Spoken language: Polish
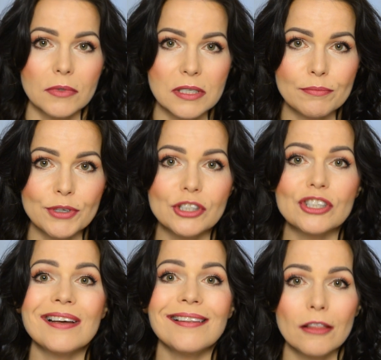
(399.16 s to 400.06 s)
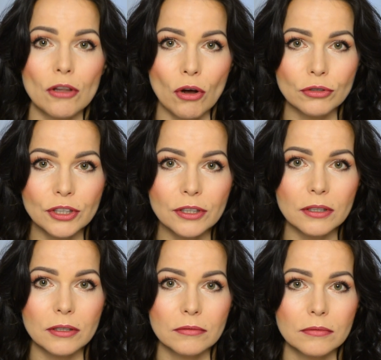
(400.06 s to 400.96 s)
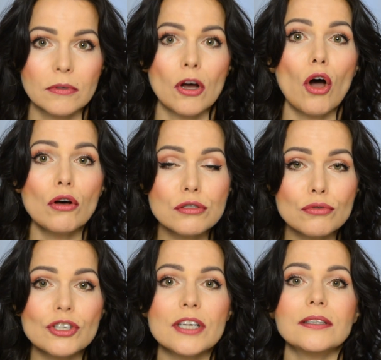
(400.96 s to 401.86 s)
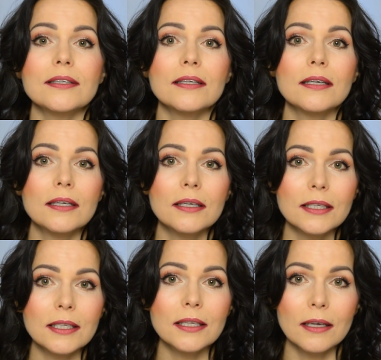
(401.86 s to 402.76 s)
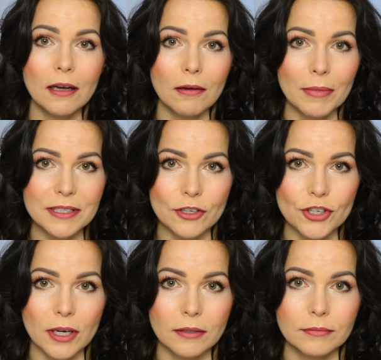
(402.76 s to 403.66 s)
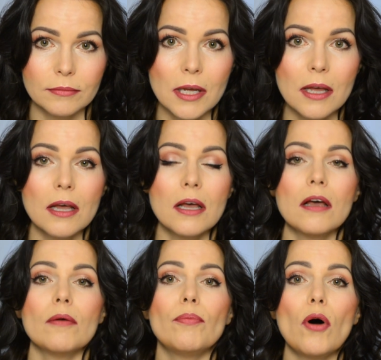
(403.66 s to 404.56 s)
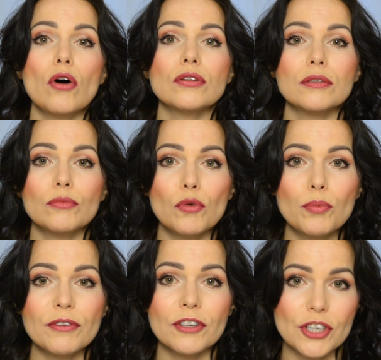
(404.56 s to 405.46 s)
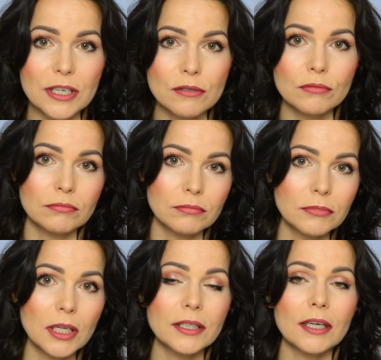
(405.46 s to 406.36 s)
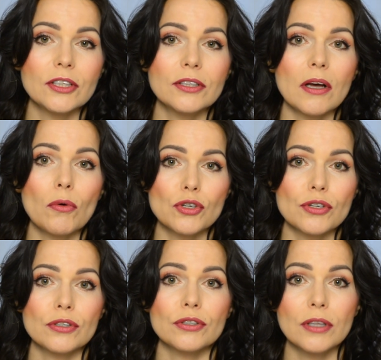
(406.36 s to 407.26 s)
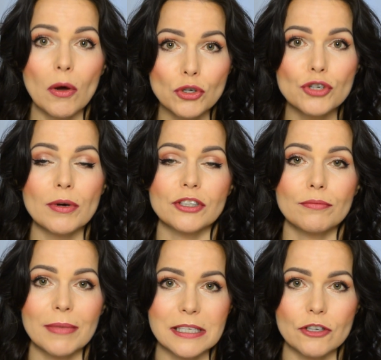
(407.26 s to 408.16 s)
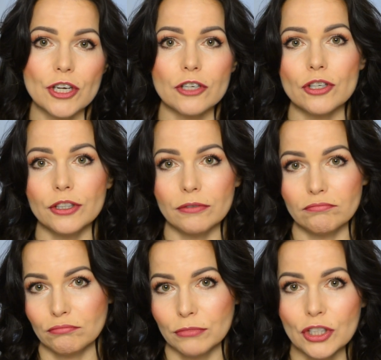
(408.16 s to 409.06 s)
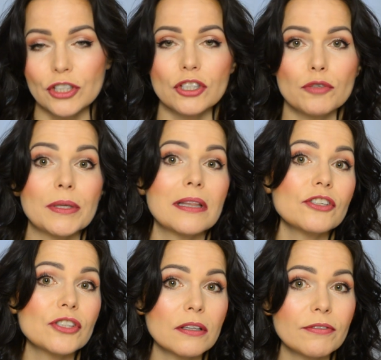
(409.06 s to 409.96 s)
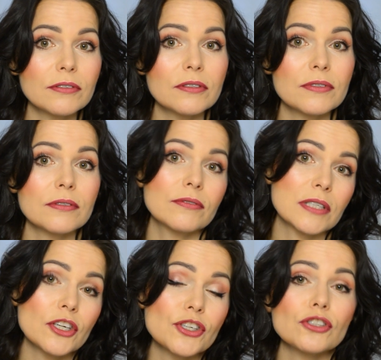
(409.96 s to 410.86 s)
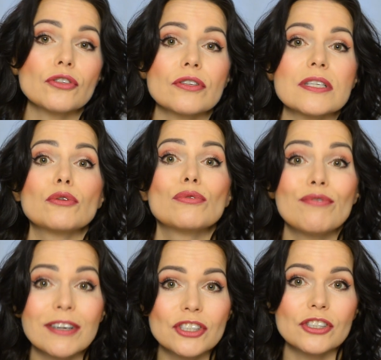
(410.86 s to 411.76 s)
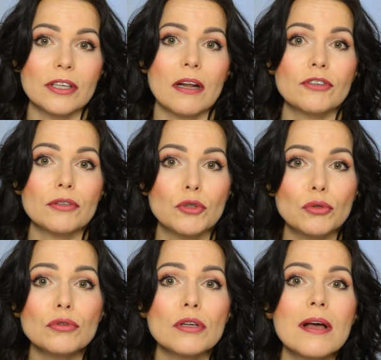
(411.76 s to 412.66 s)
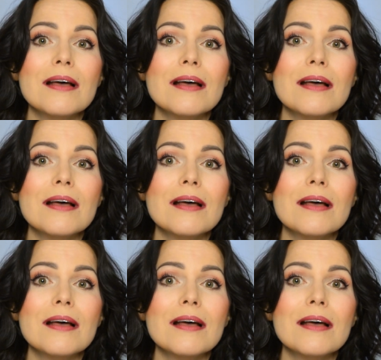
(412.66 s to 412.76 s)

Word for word: zmycie, tonik, osuszenie i maseczka. Po tym upływie czasu, na jaki nałoży, y, nałożyłaś maseczkę, czyli 10, 15, w zależności od rodzaju 20 nawet minut,